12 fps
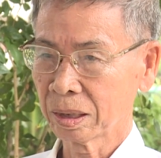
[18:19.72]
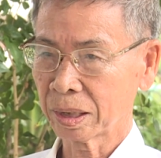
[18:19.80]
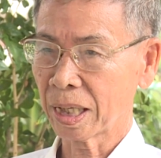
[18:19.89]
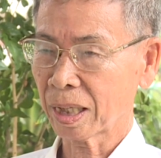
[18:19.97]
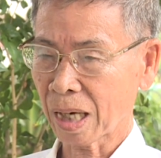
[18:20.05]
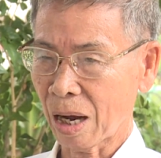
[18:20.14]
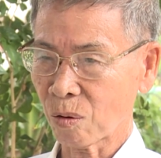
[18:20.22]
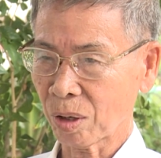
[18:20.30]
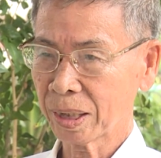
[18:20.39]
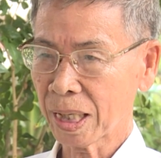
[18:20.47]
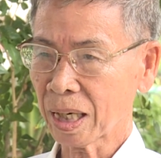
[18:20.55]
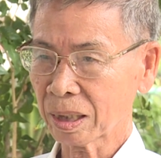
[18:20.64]
đề cao
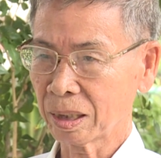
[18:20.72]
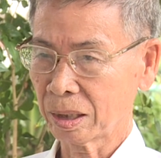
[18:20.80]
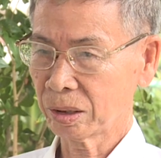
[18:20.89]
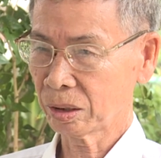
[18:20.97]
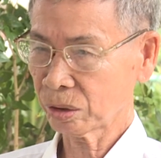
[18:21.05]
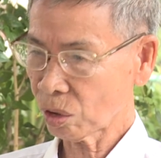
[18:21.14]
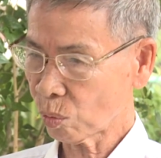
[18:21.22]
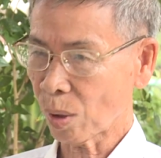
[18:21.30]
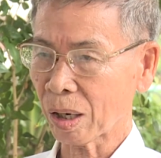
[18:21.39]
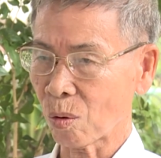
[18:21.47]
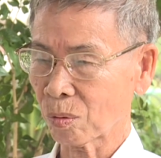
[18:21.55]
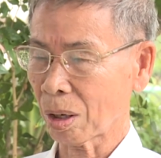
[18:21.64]
cảnh giác, vì sức
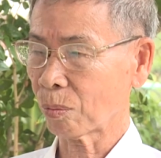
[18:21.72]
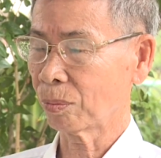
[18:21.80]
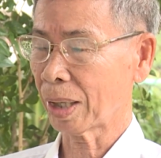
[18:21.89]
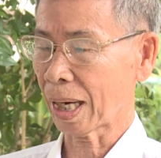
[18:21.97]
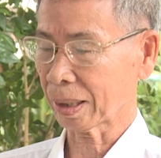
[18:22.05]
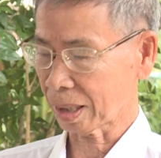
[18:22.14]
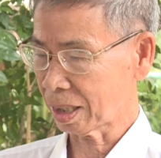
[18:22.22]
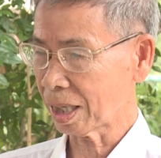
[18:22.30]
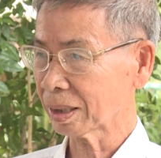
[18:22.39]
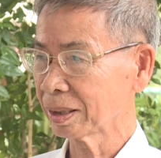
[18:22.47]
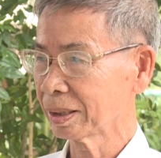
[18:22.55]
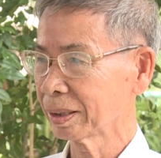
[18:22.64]
khỏe cộng đồng là trên hết.